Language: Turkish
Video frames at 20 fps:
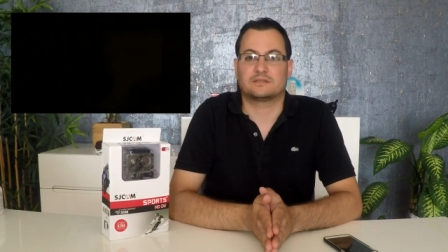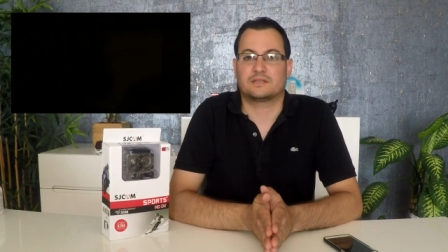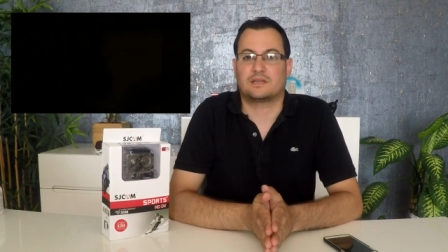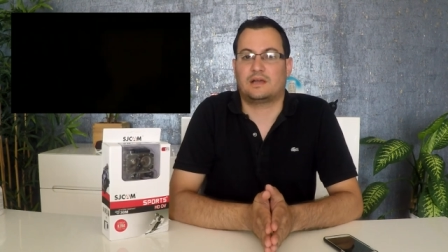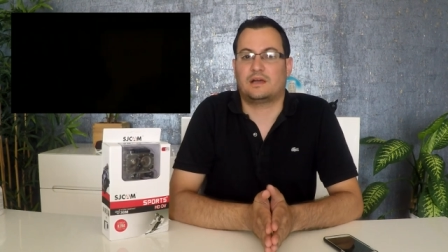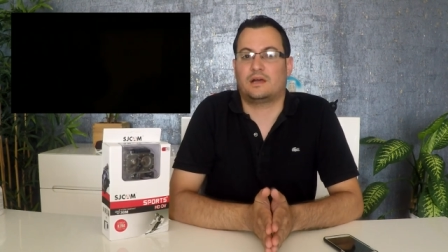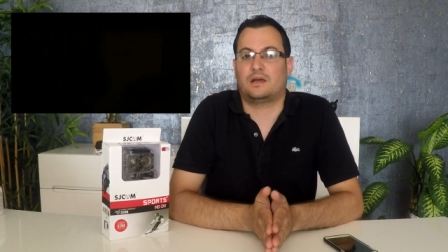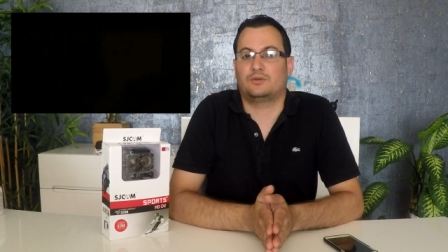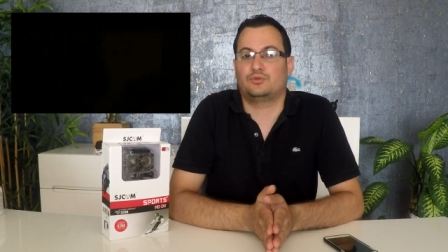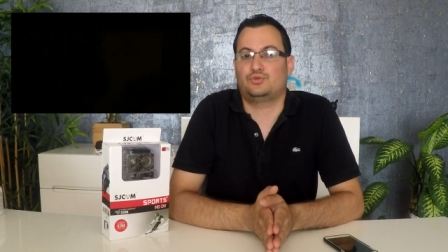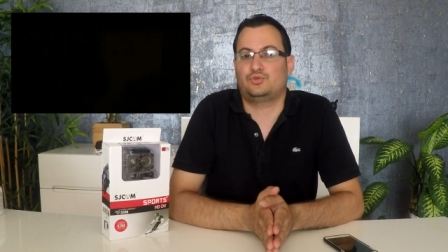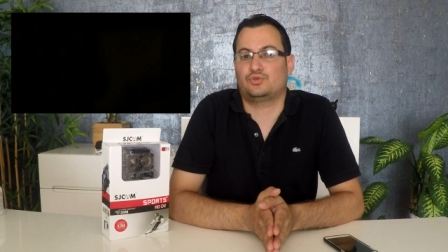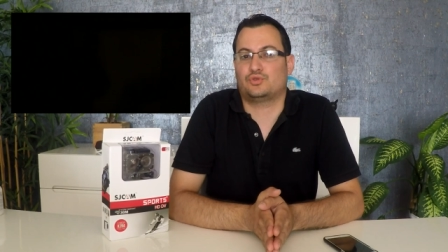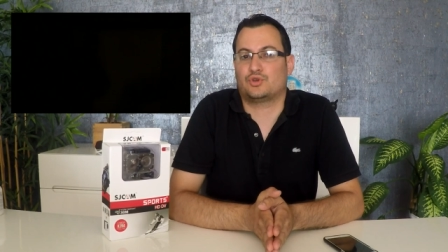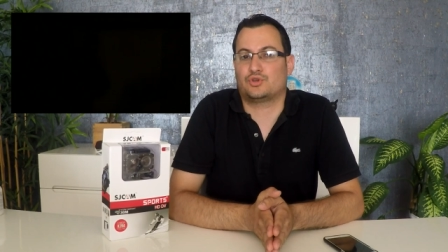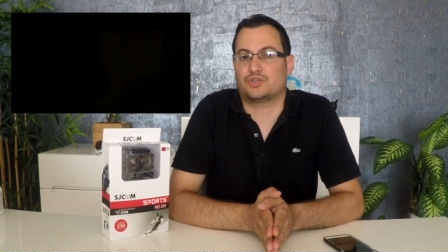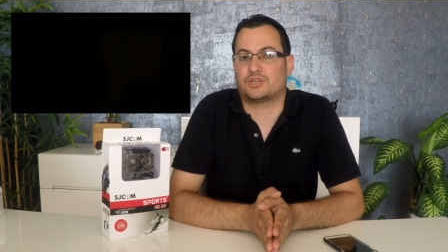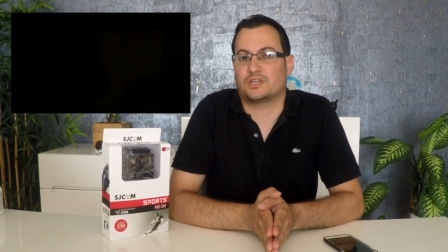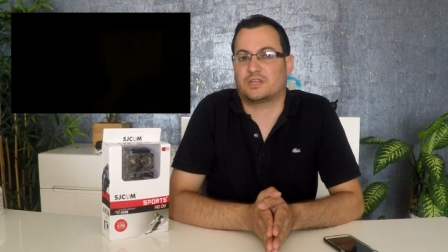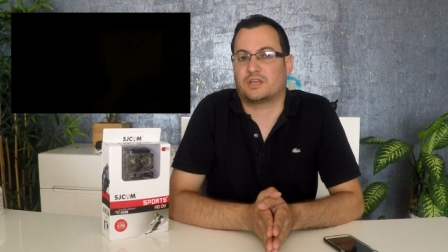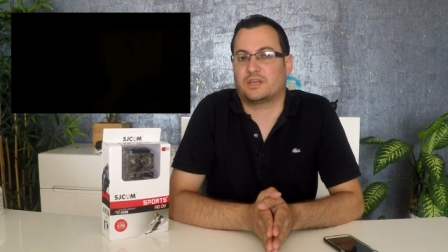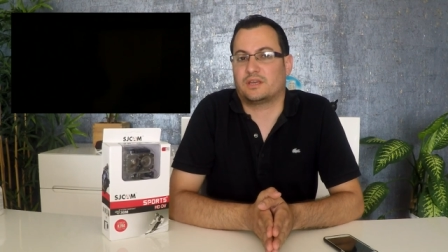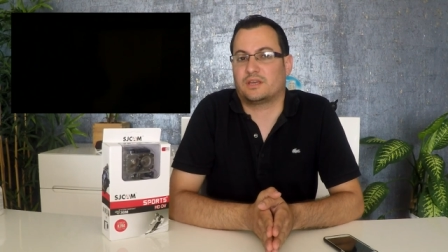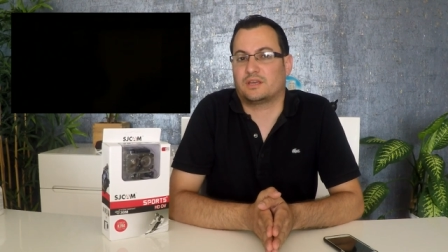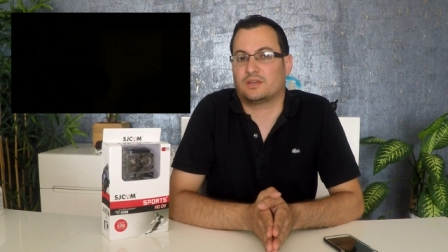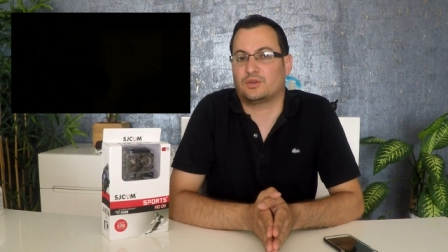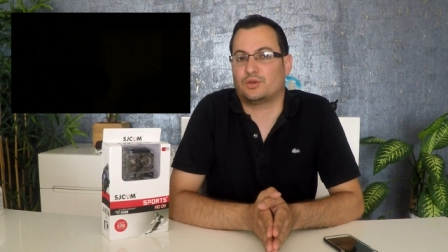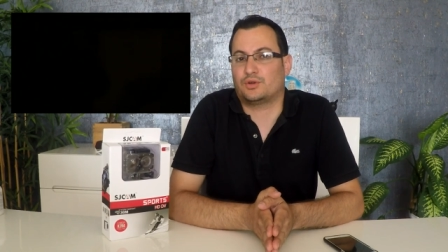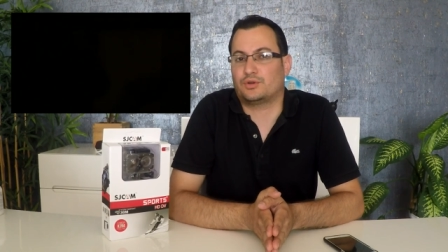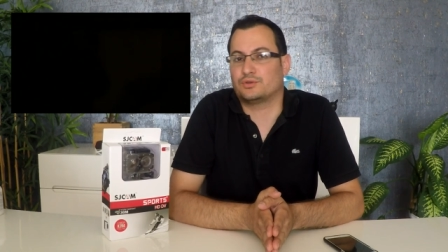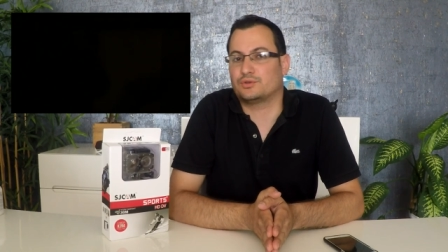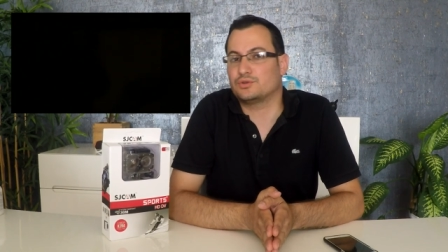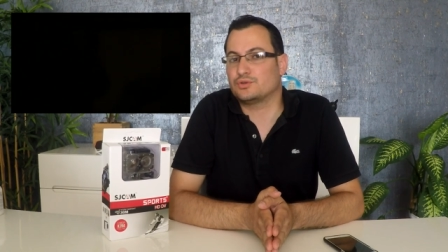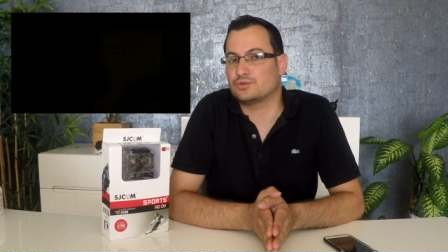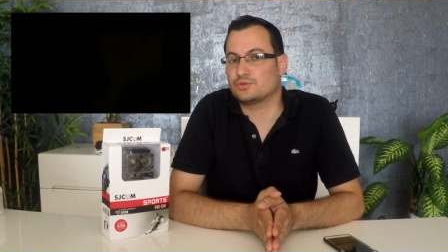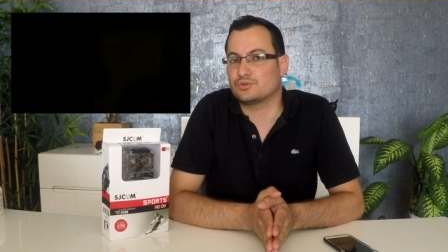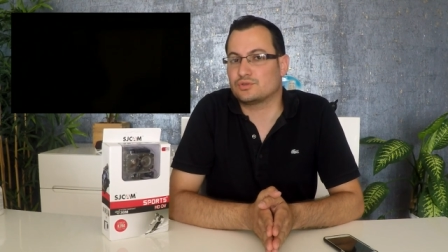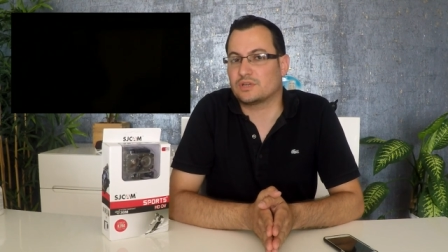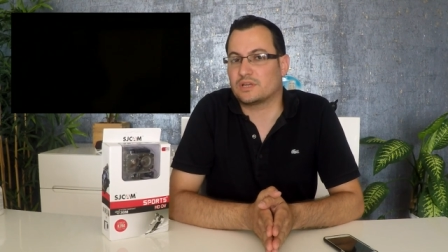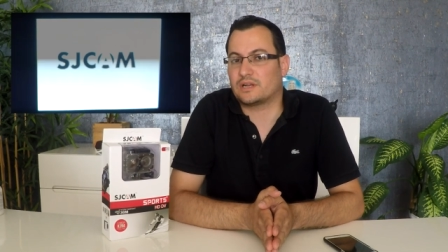Sağ üst köşede
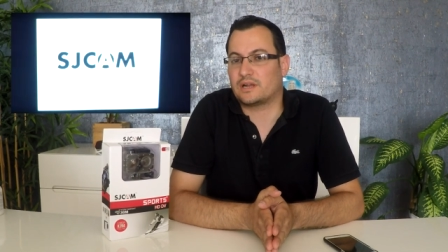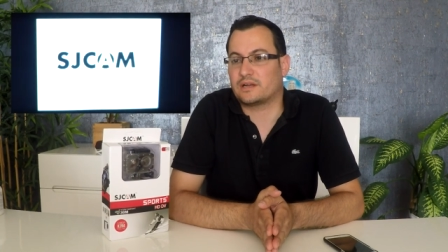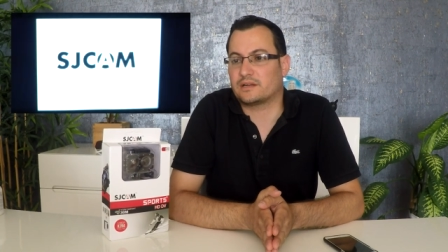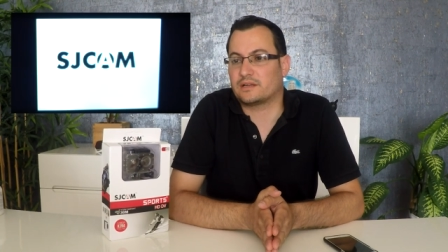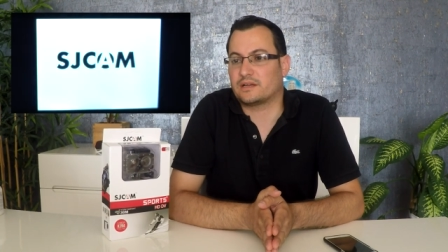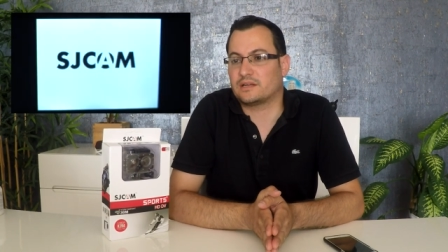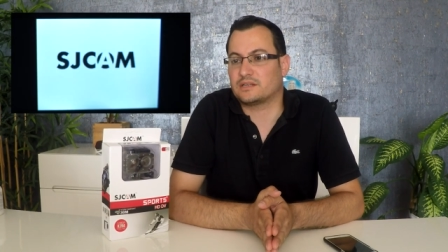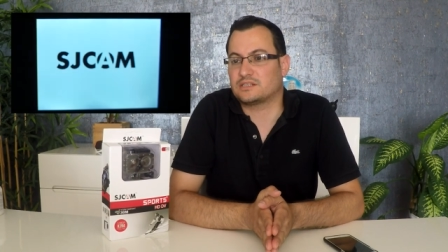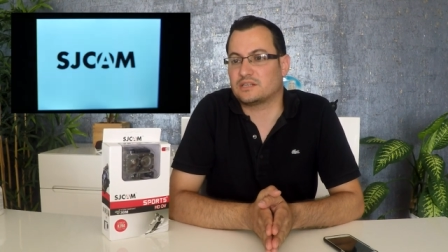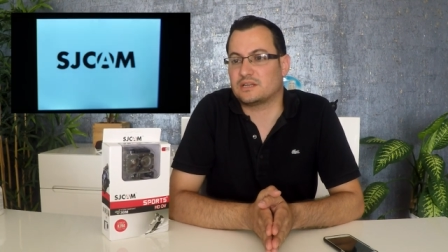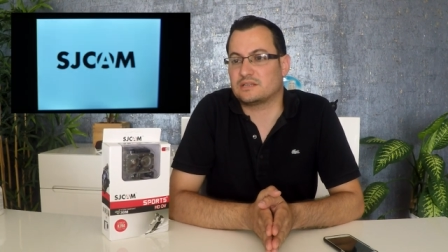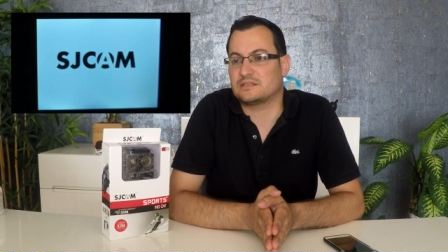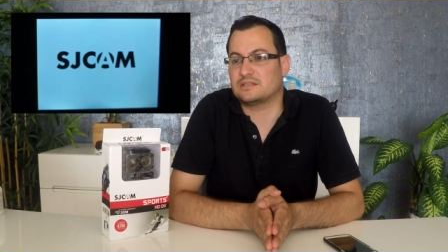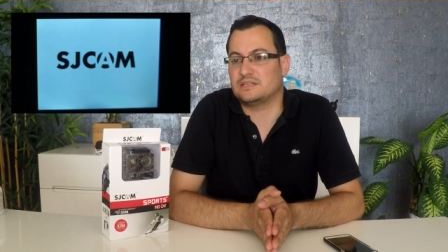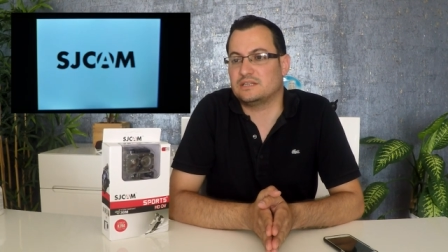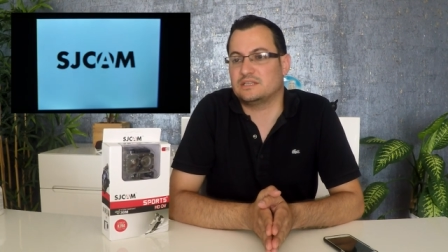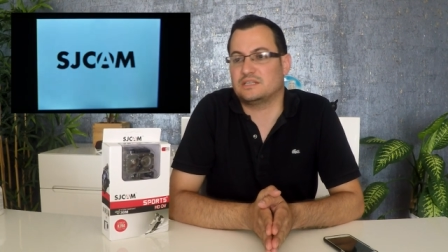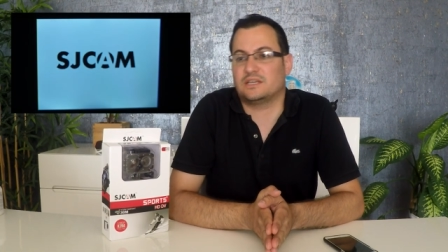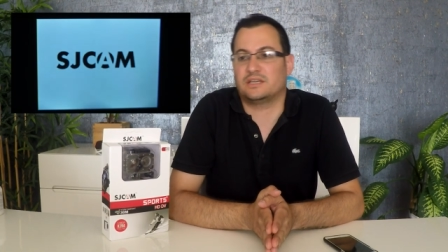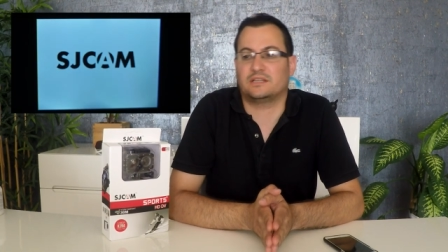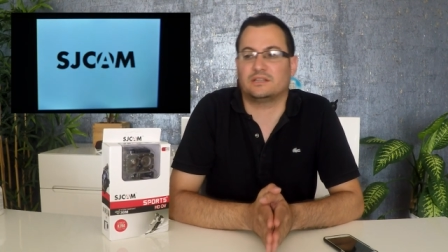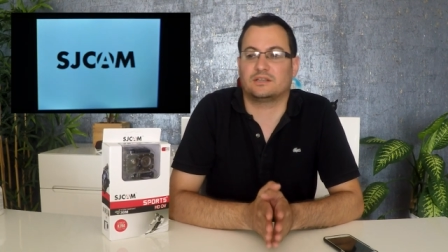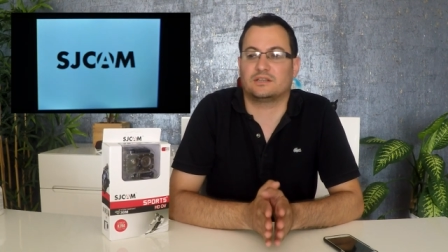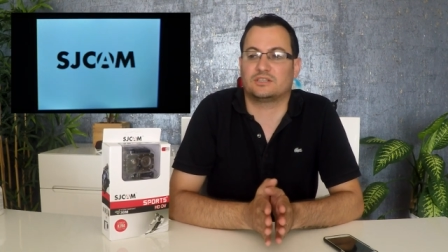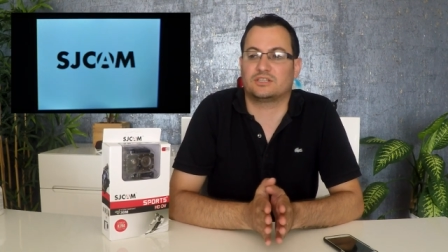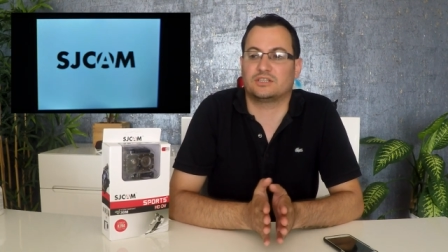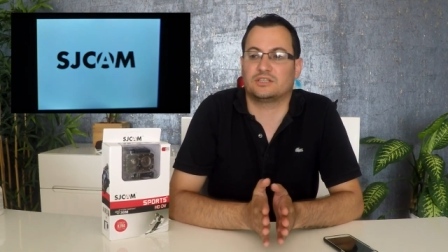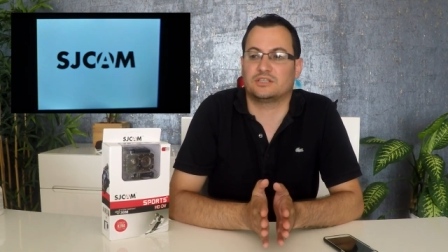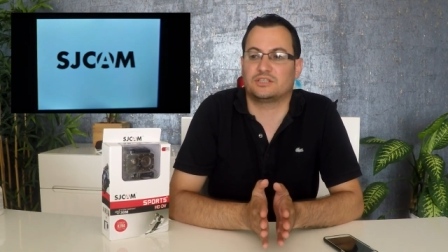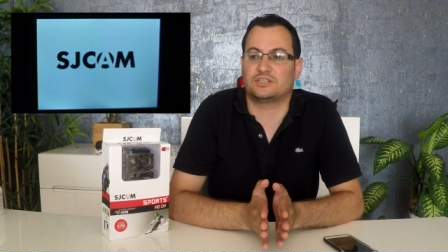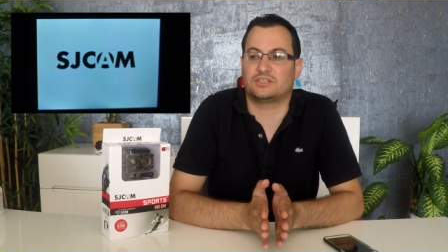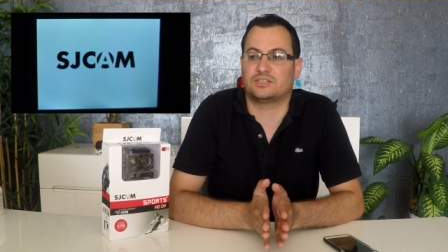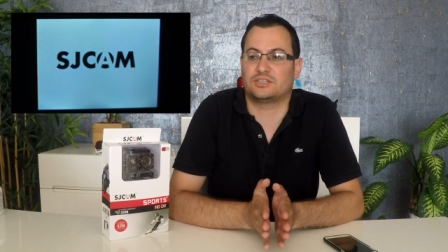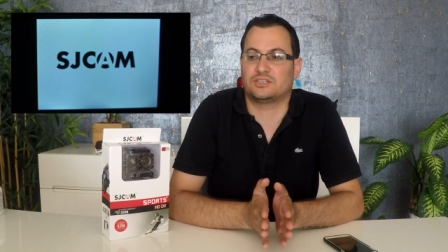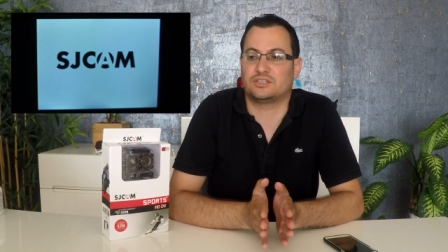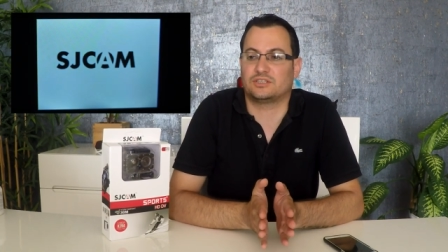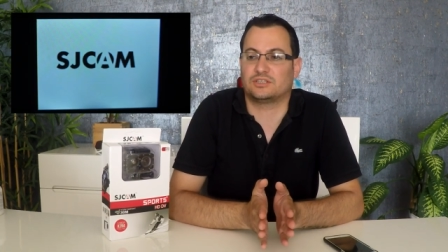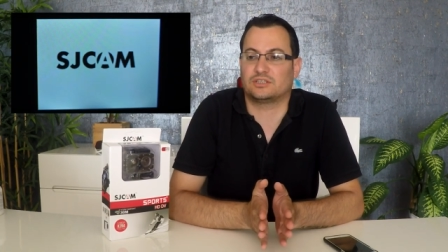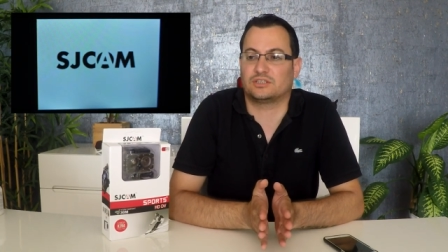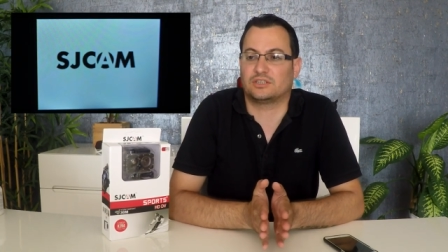gördüğünüz üzere arkadaşlar CJ'in
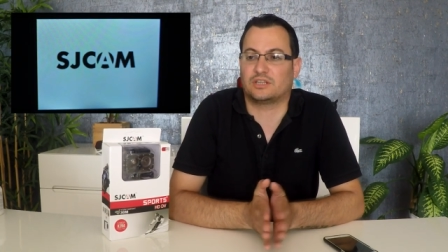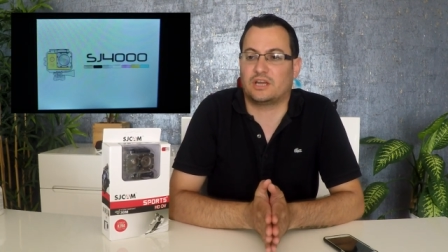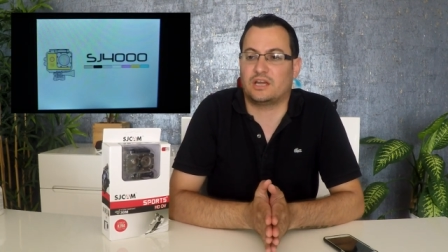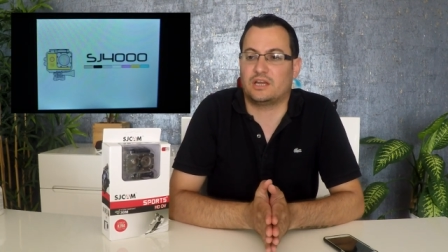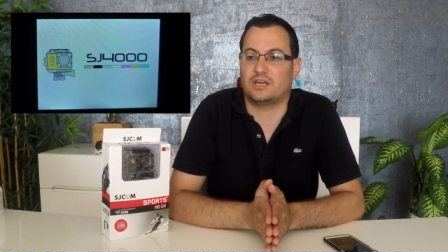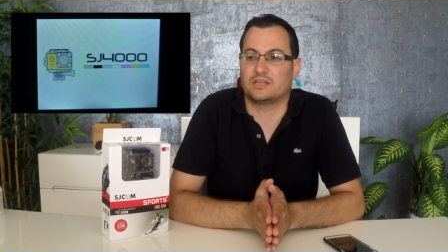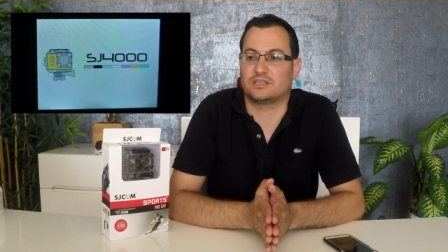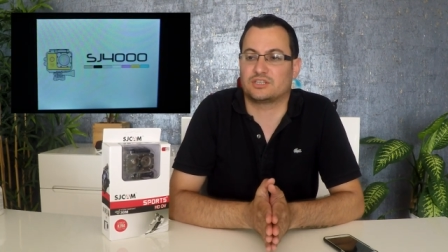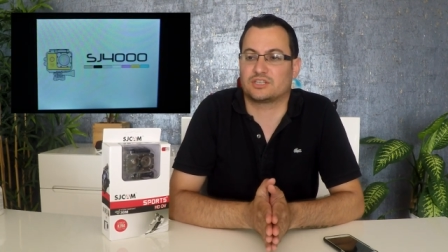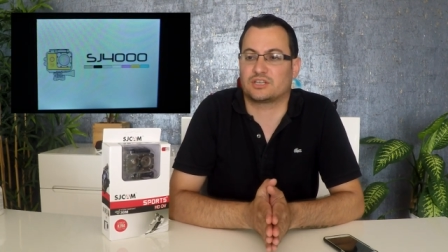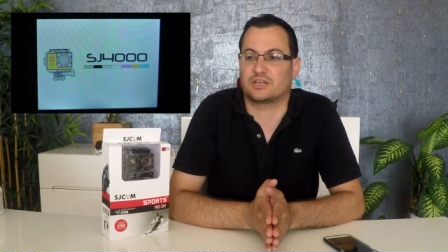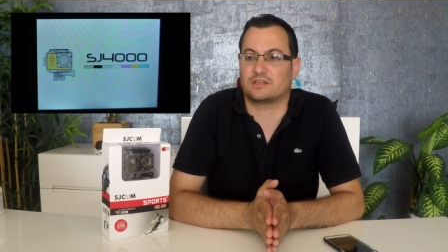açılışında